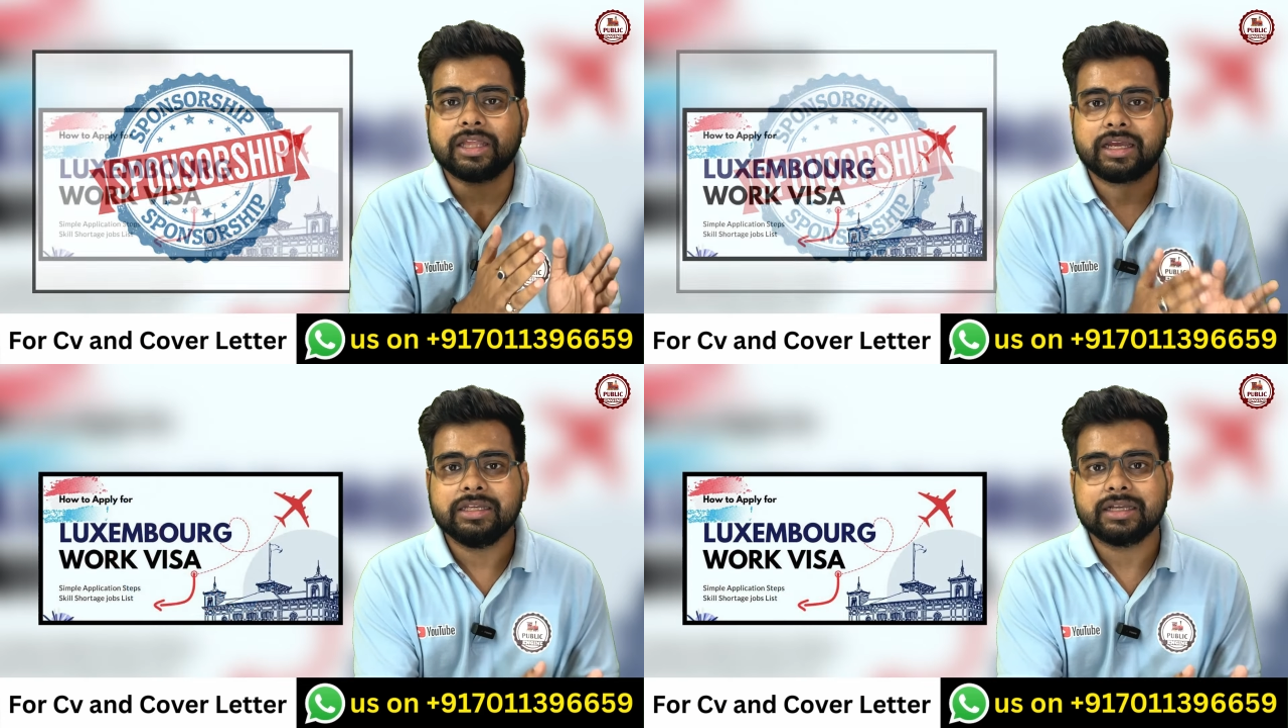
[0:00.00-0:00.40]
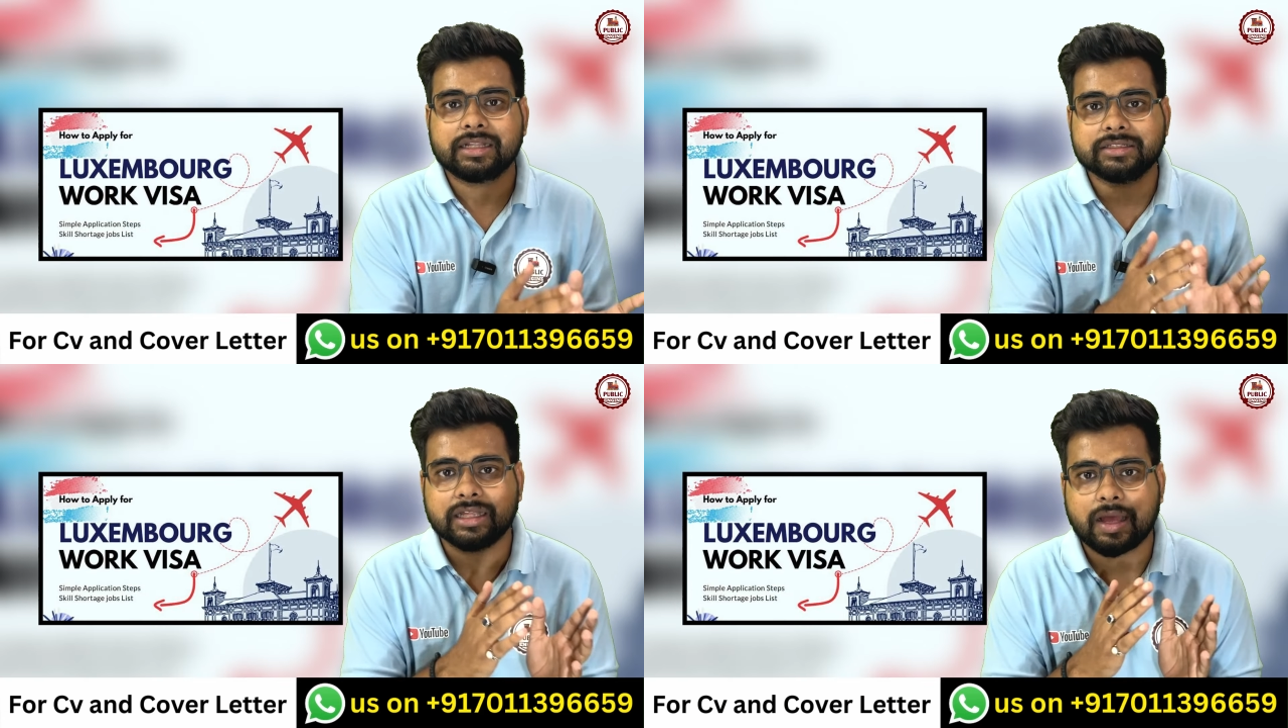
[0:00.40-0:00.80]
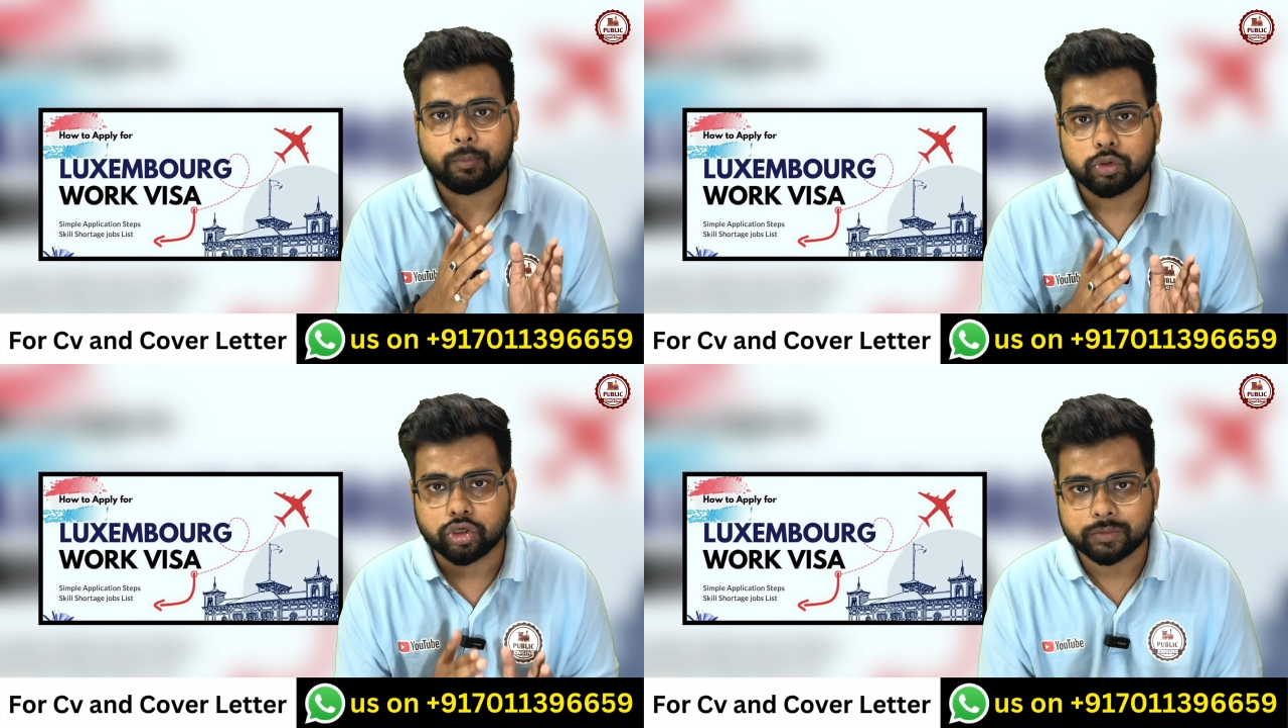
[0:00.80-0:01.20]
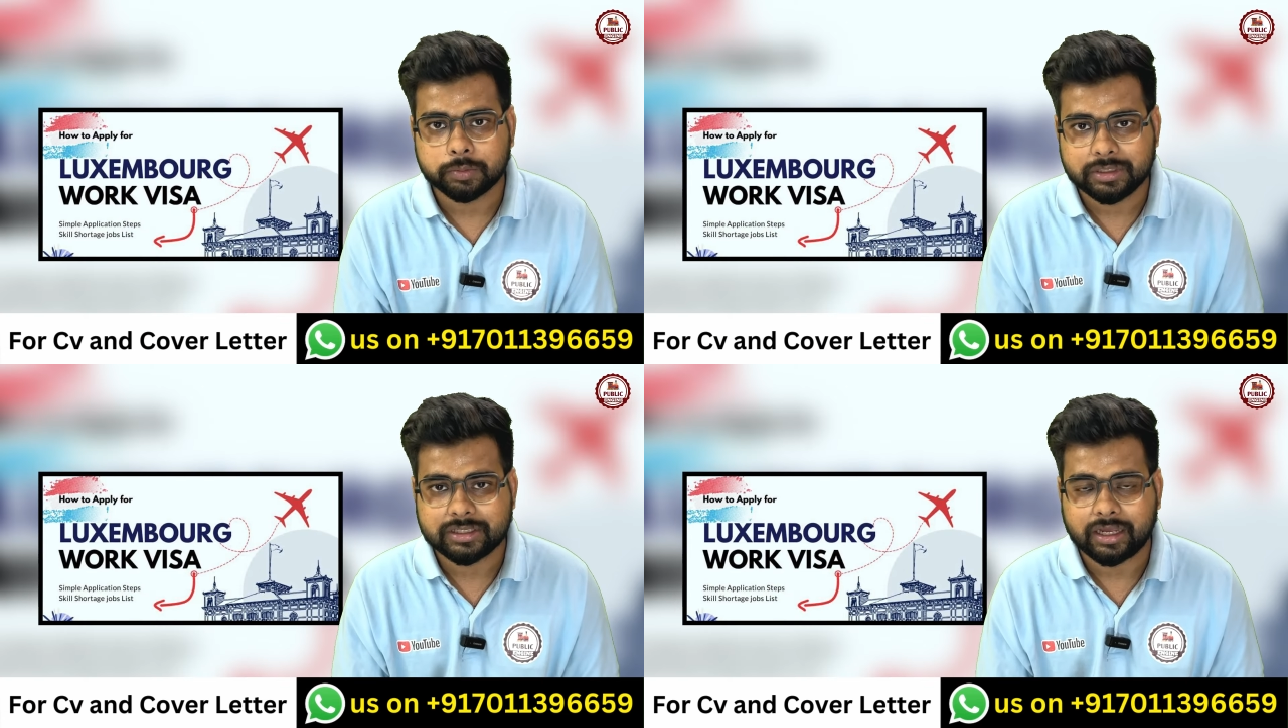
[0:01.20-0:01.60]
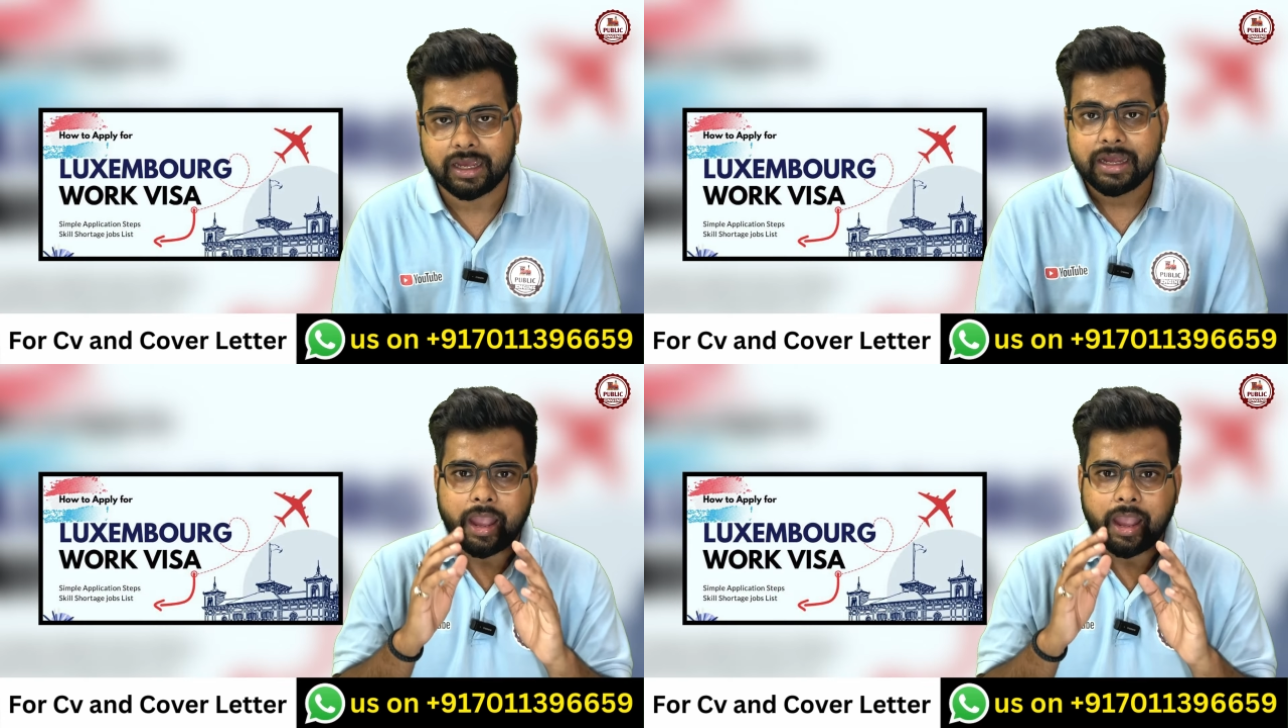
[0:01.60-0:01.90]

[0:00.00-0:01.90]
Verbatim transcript: ताकि ज्यादा से ज्यादा आपको जॉब्स मिल सके